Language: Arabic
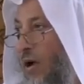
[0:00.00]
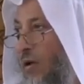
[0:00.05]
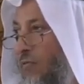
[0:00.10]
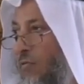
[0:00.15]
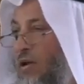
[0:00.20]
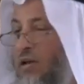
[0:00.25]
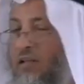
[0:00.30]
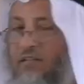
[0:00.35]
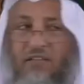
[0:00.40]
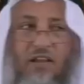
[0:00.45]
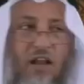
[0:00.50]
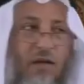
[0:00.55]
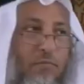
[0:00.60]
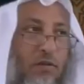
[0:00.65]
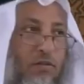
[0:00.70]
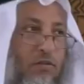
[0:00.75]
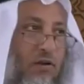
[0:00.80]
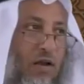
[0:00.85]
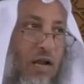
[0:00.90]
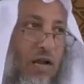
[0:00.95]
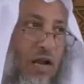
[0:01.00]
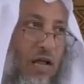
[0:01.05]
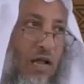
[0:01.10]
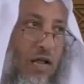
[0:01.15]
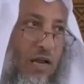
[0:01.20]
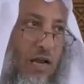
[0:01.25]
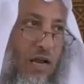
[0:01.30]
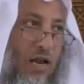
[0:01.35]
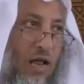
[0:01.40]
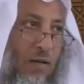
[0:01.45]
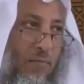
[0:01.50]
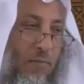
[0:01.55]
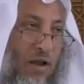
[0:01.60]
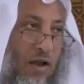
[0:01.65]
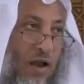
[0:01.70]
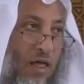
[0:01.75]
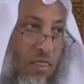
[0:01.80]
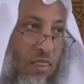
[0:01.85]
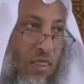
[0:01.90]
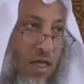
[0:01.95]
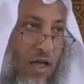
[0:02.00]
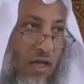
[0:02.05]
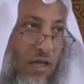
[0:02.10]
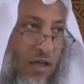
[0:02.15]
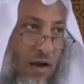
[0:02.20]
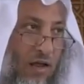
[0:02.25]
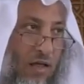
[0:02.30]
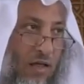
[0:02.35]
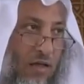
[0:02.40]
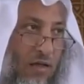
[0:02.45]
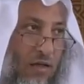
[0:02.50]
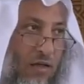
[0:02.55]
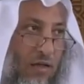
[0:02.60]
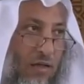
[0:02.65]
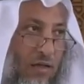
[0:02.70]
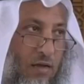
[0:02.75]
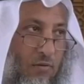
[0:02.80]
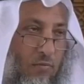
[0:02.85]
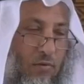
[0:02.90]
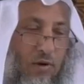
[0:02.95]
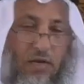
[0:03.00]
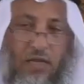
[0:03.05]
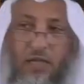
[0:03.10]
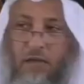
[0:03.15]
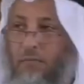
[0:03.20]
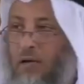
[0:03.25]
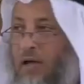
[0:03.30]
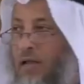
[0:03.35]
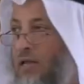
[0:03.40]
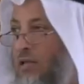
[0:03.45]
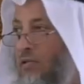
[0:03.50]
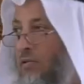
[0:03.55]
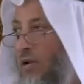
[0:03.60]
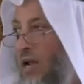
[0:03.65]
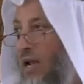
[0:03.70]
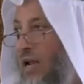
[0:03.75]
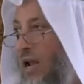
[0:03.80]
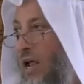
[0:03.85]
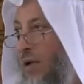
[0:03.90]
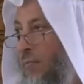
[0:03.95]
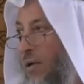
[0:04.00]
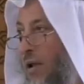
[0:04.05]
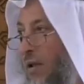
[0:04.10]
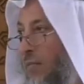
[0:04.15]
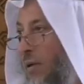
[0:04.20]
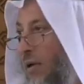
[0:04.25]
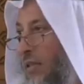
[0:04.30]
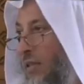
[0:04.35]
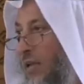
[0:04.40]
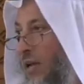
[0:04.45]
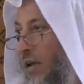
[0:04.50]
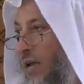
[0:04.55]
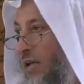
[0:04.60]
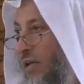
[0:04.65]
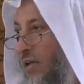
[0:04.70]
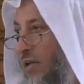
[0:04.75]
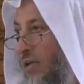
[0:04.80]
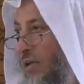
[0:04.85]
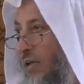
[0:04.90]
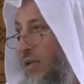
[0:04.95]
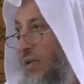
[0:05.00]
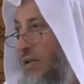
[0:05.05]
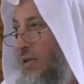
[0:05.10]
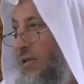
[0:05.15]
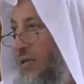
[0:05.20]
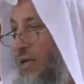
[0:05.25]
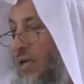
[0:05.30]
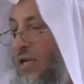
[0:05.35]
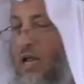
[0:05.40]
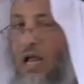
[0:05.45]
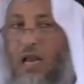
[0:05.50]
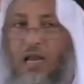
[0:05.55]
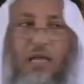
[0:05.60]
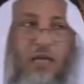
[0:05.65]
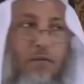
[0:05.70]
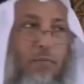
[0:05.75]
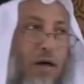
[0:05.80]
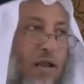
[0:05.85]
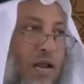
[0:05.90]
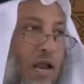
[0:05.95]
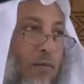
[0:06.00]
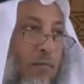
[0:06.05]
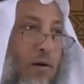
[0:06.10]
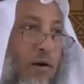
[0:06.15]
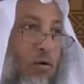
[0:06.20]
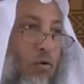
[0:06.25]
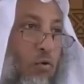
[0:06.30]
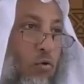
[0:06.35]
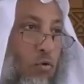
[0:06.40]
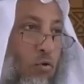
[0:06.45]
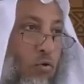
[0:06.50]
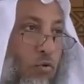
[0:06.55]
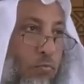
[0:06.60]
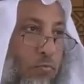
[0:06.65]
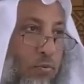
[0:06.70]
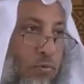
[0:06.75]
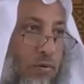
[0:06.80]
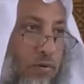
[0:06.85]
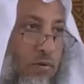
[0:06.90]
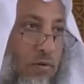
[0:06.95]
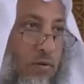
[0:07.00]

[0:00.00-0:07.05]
قال والإسلام يدل على الأعمال الظاهرة والإيمان يدل على الأعمال الباطنة يعني الإيمان أعمال القلوب